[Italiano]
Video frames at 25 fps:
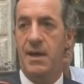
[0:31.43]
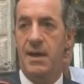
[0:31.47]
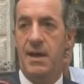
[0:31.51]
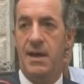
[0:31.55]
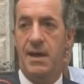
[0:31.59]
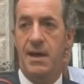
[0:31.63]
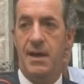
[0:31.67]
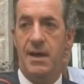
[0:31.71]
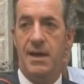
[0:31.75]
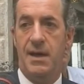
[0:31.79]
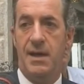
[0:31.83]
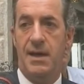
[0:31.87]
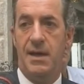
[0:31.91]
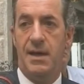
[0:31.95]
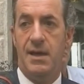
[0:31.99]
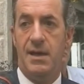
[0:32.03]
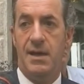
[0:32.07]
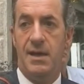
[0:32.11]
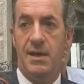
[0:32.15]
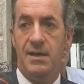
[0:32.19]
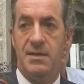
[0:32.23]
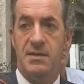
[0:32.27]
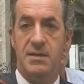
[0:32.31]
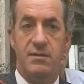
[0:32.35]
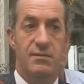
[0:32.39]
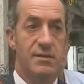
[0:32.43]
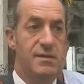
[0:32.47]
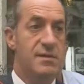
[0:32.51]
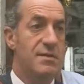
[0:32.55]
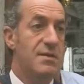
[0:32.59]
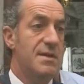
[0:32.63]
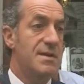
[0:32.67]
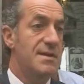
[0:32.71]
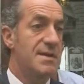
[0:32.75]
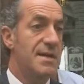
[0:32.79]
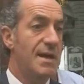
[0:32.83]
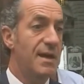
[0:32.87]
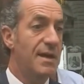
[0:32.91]
e la
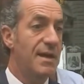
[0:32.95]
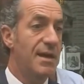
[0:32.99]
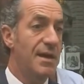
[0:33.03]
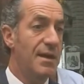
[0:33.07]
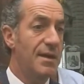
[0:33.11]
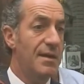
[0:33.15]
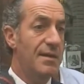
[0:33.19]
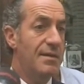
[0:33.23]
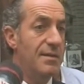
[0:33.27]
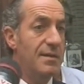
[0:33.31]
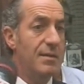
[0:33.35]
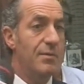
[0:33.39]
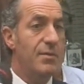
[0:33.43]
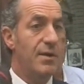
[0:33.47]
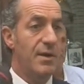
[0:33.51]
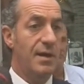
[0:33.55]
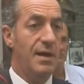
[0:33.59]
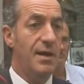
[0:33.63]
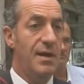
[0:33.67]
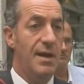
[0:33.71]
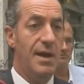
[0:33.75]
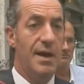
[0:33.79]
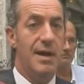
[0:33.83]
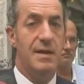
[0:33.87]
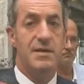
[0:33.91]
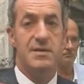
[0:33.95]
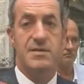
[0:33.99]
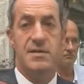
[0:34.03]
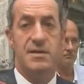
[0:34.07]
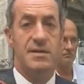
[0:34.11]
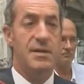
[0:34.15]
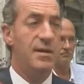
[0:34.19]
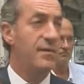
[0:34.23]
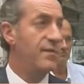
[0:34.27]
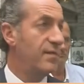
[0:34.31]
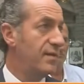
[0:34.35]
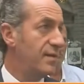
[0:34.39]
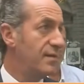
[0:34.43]
situazione si è chiarita perché l'ANCI
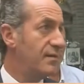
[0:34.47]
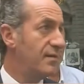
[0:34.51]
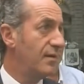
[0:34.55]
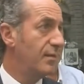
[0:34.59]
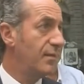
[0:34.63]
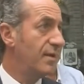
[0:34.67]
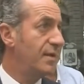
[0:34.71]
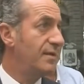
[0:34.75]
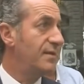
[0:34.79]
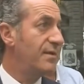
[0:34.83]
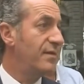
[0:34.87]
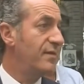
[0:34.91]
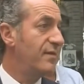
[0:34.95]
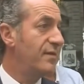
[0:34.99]
definitivamente,